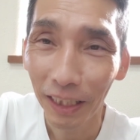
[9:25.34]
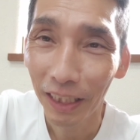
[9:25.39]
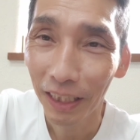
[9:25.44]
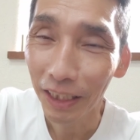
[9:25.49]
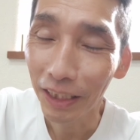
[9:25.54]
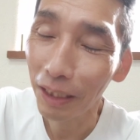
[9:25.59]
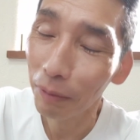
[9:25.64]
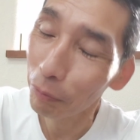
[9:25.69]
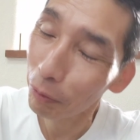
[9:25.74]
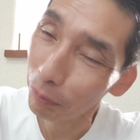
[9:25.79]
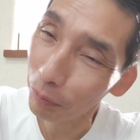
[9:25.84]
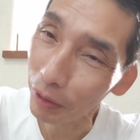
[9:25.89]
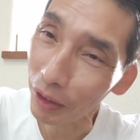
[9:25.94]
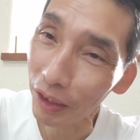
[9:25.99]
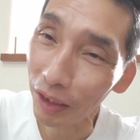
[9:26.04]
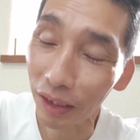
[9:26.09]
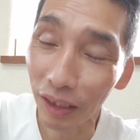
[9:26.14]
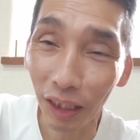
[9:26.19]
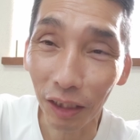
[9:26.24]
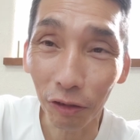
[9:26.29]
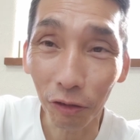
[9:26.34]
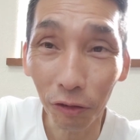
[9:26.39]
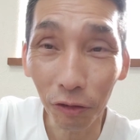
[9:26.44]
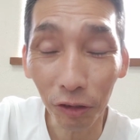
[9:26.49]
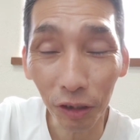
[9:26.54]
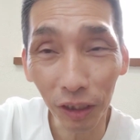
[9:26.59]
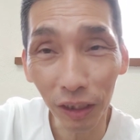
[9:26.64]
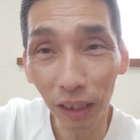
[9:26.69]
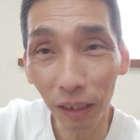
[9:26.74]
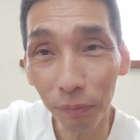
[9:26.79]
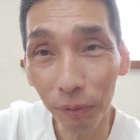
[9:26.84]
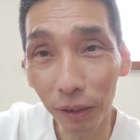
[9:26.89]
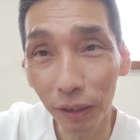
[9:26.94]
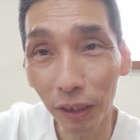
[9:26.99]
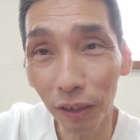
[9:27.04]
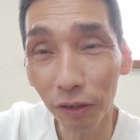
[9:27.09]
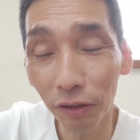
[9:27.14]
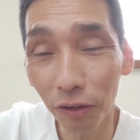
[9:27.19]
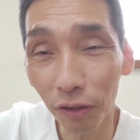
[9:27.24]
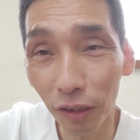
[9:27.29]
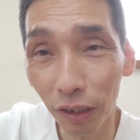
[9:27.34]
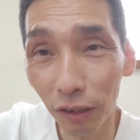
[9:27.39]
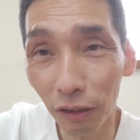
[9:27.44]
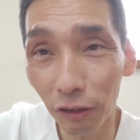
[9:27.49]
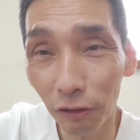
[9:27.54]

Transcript: でもみんなよく調べてるよ。